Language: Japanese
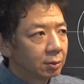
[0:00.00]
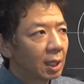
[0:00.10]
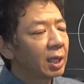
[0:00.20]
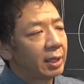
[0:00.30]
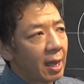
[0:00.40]

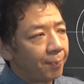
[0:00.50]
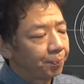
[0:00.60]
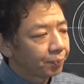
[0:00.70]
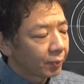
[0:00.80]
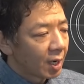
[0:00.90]
ただね
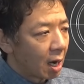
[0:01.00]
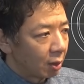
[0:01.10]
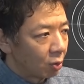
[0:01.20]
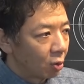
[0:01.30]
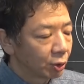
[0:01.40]

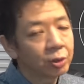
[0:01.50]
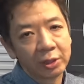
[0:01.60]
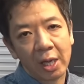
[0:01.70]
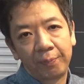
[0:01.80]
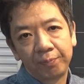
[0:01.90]
あの一つ
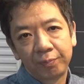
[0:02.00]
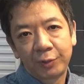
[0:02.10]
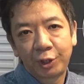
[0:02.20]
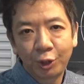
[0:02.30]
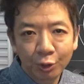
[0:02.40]
ね
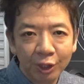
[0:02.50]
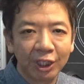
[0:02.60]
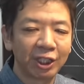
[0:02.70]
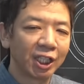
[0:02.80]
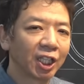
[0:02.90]
注
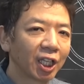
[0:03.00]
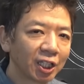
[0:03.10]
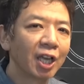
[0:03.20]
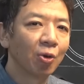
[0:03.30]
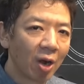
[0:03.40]
意していただ
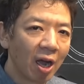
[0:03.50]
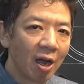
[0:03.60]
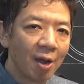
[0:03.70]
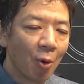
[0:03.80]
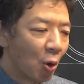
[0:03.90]
きたいの
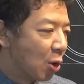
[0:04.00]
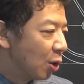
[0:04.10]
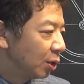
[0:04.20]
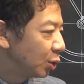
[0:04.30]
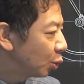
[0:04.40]
がもう
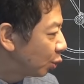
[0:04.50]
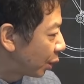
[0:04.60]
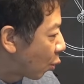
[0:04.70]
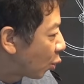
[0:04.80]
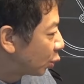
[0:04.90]
ちょっと
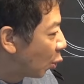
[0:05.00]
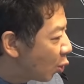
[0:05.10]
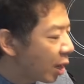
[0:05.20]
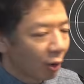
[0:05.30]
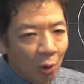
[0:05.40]
ねここ
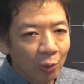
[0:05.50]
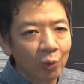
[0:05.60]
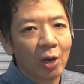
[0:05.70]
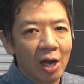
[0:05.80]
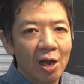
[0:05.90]
どうなの
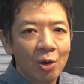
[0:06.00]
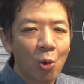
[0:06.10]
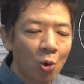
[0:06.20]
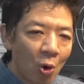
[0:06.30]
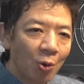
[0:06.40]
とか
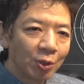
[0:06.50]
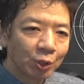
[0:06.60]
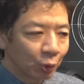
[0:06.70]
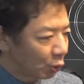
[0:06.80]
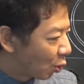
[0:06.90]
ここ
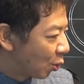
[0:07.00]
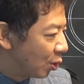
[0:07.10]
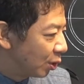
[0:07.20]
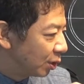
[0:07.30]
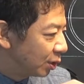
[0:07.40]
ちょっ
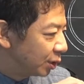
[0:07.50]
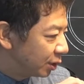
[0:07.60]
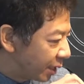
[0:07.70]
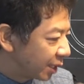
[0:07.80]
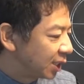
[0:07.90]
と
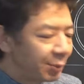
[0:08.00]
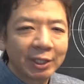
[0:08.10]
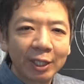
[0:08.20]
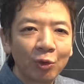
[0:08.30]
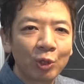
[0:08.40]
ね、締め
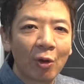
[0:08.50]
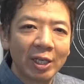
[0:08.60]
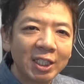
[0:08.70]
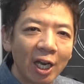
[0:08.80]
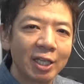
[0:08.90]
付けておいた方が
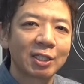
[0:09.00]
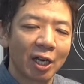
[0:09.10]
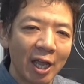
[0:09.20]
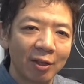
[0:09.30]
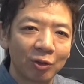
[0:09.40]
いいんじゃないです
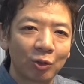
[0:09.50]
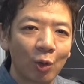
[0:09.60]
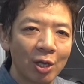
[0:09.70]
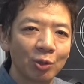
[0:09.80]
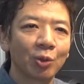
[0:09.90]
かねと
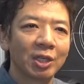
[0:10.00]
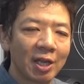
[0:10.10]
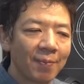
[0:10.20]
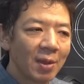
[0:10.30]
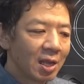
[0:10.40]
かいう時に
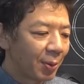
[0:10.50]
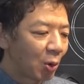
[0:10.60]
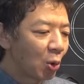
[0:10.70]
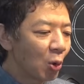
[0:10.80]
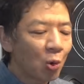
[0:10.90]
ね
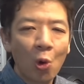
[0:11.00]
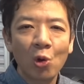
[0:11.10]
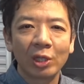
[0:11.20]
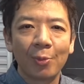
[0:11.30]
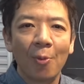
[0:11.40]
この
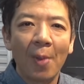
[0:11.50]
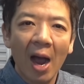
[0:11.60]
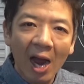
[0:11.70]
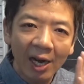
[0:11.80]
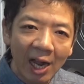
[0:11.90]
工具でもう
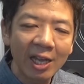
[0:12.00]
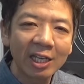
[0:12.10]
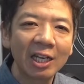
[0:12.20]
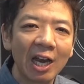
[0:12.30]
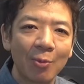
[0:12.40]
賄い
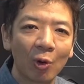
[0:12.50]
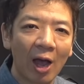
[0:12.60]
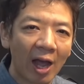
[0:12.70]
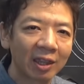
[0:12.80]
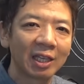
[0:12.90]
きれないもの
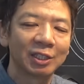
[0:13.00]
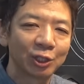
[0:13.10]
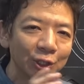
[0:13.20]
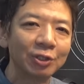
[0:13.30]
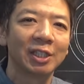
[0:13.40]
があったり
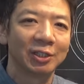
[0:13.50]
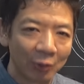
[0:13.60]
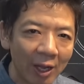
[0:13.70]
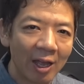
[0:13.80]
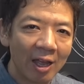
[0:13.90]
するんで
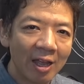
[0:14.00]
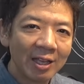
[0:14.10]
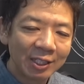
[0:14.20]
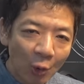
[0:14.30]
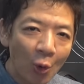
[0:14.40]
すよね
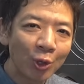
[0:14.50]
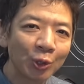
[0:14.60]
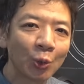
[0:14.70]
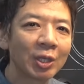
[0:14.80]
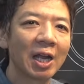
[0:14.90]
そう
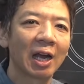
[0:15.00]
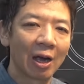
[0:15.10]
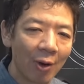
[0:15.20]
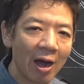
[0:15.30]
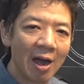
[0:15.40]
いう時なん
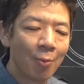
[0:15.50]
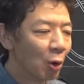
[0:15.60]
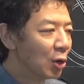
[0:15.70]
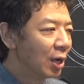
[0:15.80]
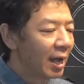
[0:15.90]
かは
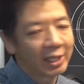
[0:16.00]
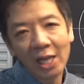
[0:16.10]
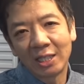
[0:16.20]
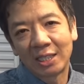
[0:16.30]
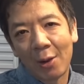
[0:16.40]
もう下
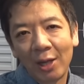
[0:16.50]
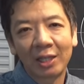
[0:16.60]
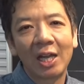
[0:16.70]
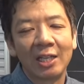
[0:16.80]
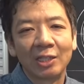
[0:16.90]
手に
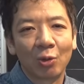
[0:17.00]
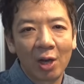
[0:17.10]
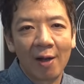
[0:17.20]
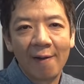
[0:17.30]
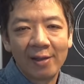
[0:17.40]
触ったりですと
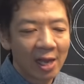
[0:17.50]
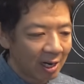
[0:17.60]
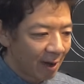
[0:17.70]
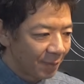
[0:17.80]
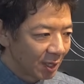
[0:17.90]
かな
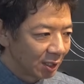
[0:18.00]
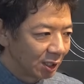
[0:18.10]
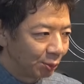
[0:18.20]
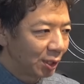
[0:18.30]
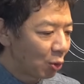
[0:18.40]
んか
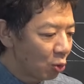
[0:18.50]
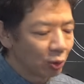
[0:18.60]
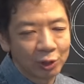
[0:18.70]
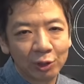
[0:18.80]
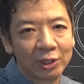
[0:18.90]
自分で工
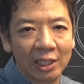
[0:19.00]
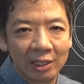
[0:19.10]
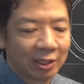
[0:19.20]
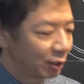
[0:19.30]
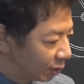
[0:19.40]
具を作って
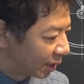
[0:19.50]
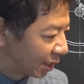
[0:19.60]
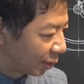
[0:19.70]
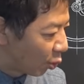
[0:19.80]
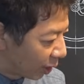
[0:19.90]
作っちゃっ
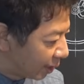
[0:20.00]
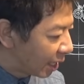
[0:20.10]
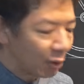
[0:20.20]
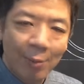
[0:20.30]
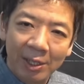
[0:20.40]
たりこれで
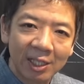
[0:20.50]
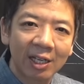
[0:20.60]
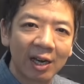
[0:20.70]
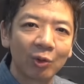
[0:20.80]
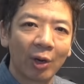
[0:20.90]
なんが混ぜな
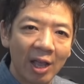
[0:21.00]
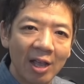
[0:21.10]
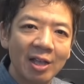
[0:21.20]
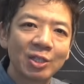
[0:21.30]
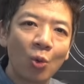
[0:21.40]
いかなとかね
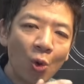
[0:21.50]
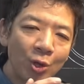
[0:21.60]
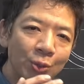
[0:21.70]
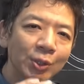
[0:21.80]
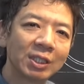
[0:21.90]
そう
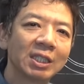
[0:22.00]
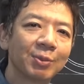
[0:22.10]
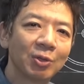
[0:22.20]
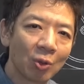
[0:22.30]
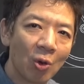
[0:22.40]
いう風にして
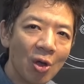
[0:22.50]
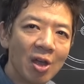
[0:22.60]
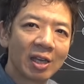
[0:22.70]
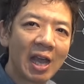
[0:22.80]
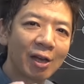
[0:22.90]
しまうと
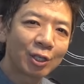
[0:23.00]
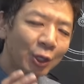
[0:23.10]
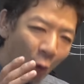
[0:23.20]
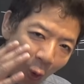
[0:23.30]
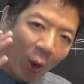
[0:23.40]

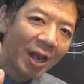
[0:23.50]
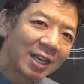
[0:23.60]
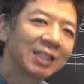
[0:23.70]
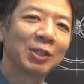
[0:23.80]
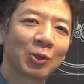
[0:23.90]
逆効果
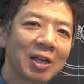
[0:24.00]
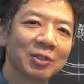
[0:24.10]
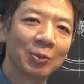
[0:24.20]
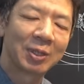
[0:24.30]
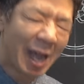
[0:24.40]
になっちゃう時ある
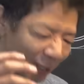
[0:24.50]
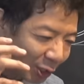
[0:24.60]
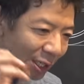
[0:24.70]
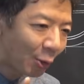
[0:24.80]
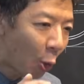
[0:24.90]
んですよ
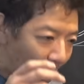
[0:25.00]
逆にね壊